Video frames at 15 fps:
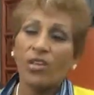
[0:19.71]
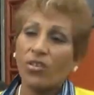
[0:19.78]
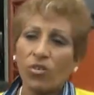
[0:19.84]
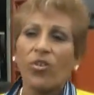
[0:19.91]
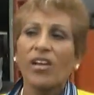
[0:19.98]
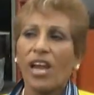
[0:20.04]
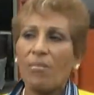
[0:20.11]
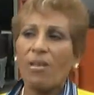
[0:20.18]
Eso
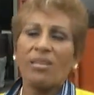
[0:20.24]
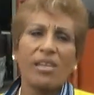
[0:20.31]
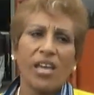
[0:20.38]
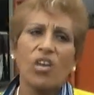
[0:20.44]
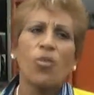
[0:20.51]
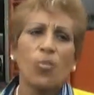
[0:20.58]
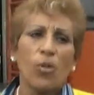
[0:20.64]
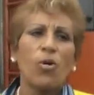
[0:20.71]
realmente ya
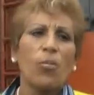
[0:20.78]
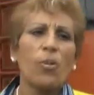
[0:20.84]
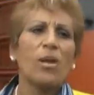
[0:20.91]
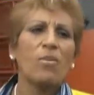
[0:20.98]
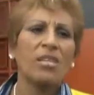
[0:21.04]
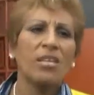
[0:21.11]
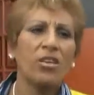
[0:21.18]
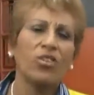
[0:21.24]
no podemos
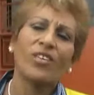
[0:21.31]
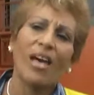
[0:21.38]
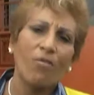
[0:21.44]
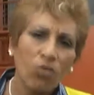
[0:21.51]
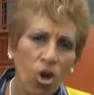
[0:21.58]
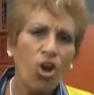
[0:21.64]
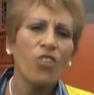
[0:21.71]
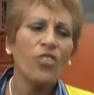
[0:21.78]
permitir. O sea,
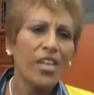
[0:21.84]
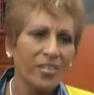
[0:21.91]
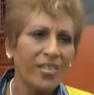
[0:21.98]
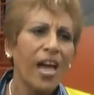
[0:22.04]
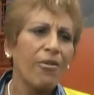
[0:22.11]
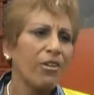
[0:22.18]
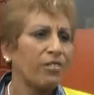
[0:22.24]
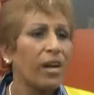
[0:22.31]
¿dónde
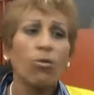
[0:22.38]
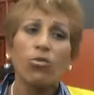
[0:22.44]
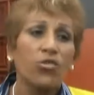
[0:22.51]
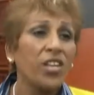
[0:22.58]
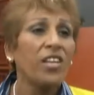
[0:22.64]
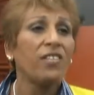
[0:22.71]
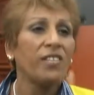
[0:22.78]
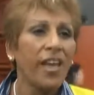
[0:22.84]
está nuestra
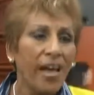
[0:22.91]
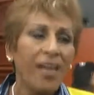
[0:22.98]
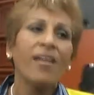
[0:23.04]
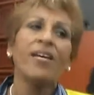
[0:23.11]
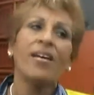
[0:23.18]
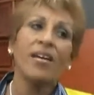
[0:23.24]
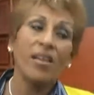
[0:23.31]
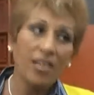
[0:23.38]
justicia?
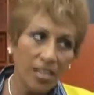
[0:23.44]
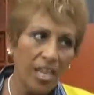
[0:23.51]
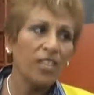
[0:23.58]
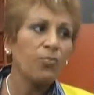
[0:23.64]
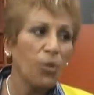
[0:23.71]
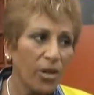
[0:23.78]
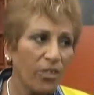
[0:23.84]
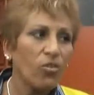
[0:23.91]
Y es
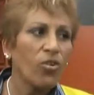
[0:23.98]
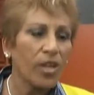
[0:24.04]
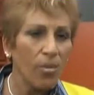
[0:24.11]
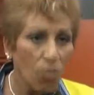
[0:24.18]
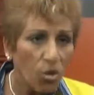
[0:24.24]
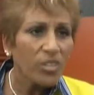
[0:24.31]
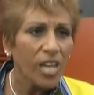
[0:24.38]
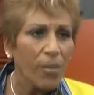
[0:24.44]
por eso que
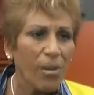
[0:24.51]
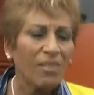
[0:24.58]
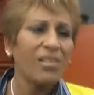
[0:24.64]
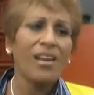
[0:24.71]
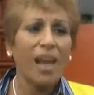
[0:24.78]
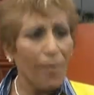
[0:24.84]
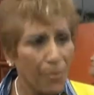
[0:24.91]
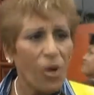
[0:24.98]
muchas
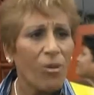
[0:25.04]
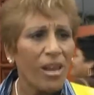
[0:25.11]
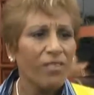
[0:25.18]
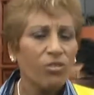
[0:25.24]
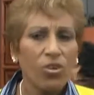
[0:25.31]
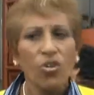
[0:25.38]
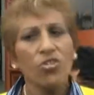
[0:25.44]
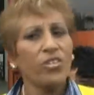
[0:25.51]
veces la
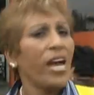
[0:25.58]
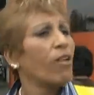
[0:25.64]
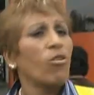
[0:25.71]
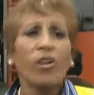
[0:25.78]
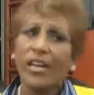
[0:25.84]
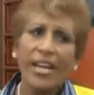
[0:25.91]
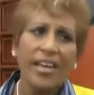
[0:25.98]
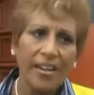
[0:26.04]
población ya no
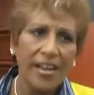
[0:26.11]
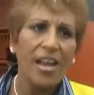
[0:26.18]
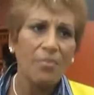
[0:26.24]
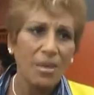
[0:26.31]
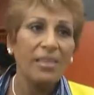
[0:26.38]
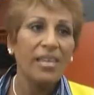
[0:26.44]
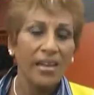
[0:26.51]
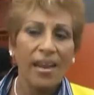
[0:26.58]
cree
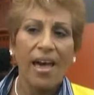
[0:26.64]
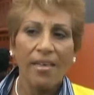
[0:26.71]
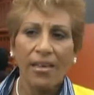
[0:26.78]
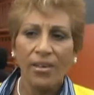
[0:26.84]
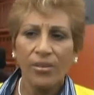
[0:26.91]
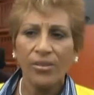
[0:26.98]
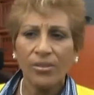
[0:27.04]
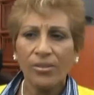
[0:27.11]
realmente en nada,
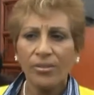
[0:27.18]
¿no?